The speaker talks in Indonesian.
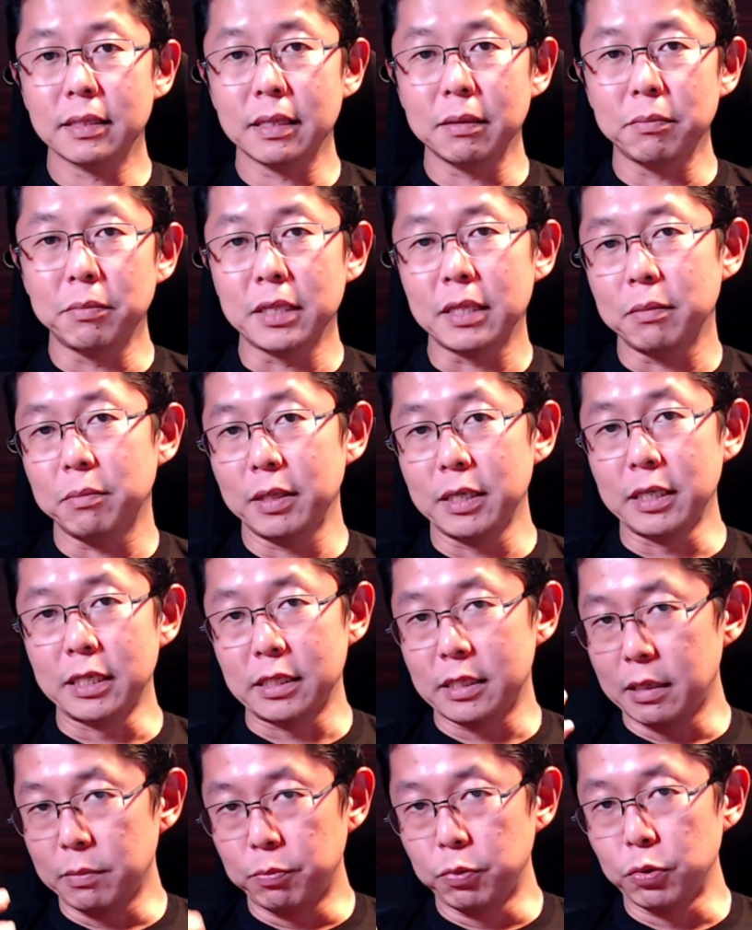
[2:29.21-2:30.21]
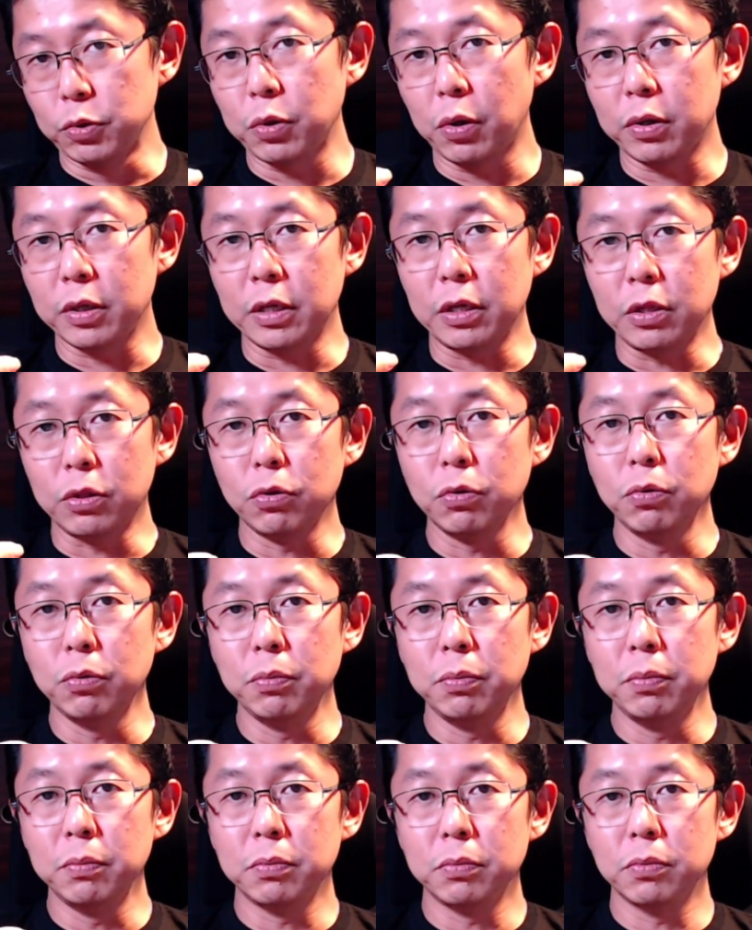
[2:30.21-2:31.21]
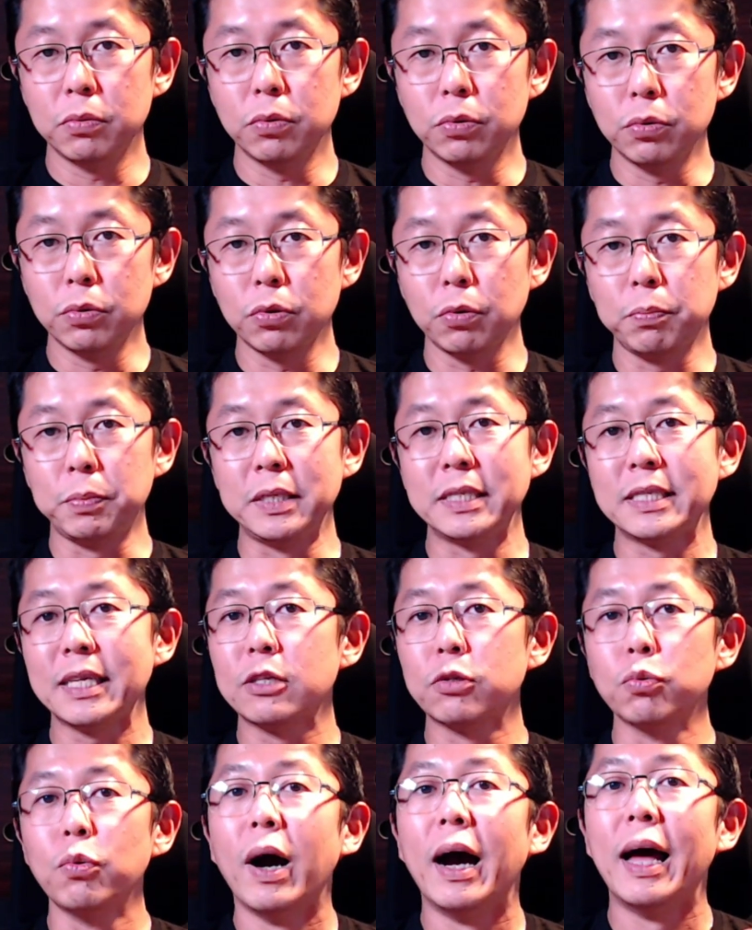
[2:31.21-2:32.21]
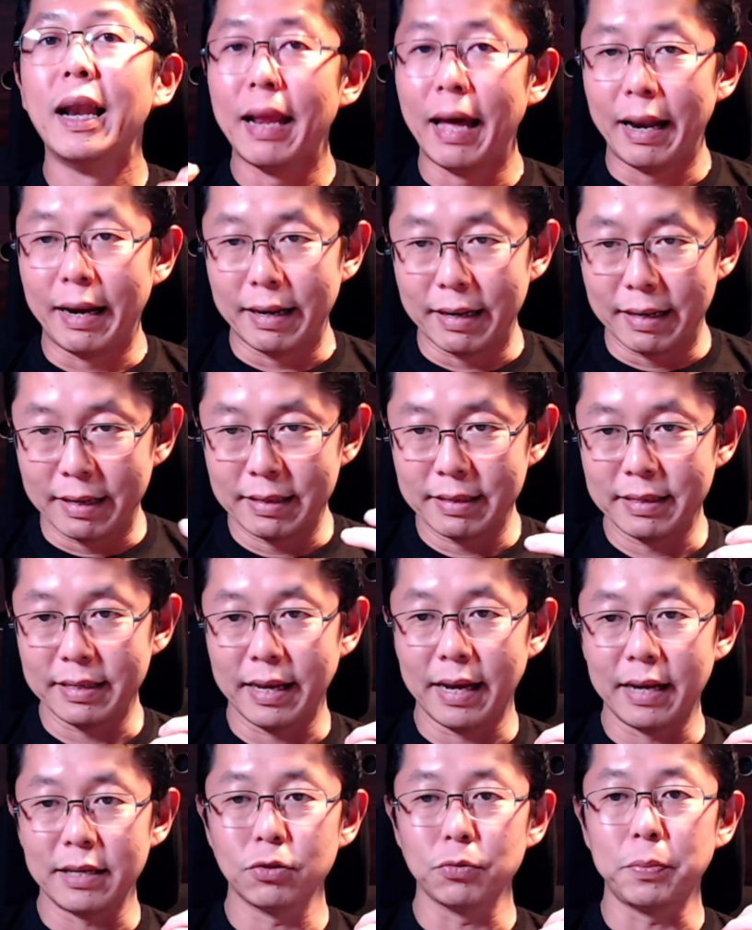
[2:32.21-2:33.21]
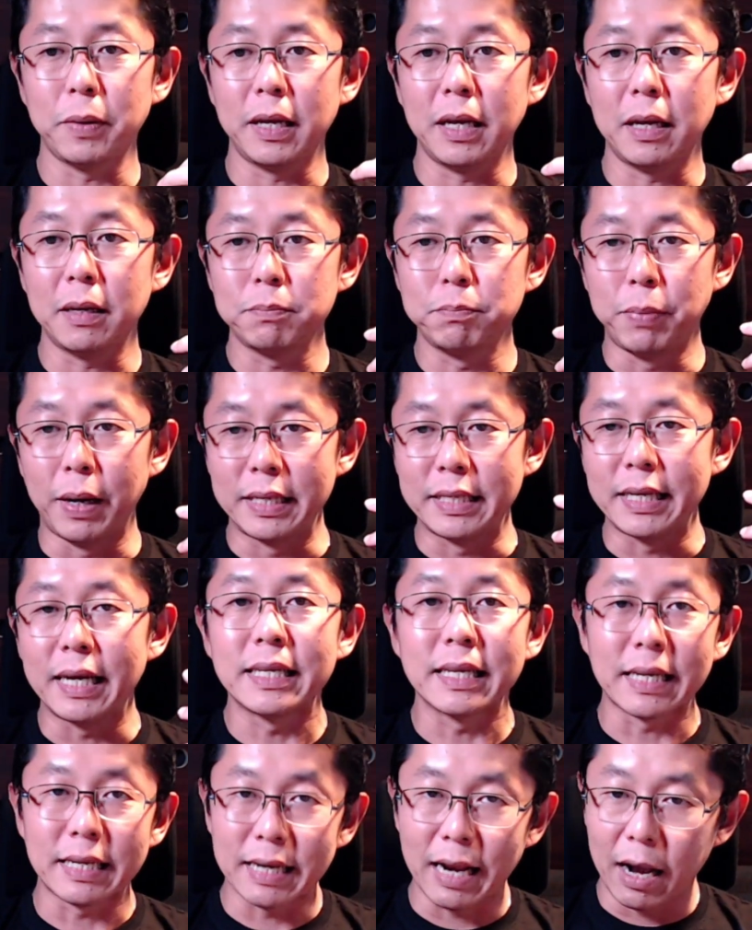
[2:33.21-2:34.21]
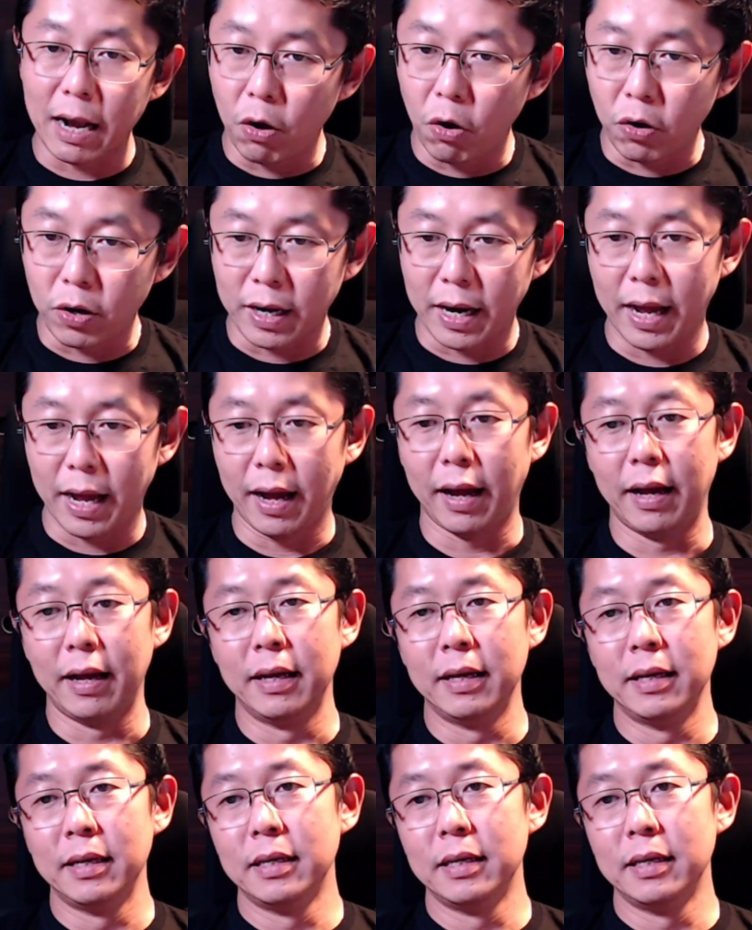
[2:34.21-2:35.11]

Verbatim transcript: teman-teman distributor itu untuk bisa jualan ya supaya banyak dikenal orang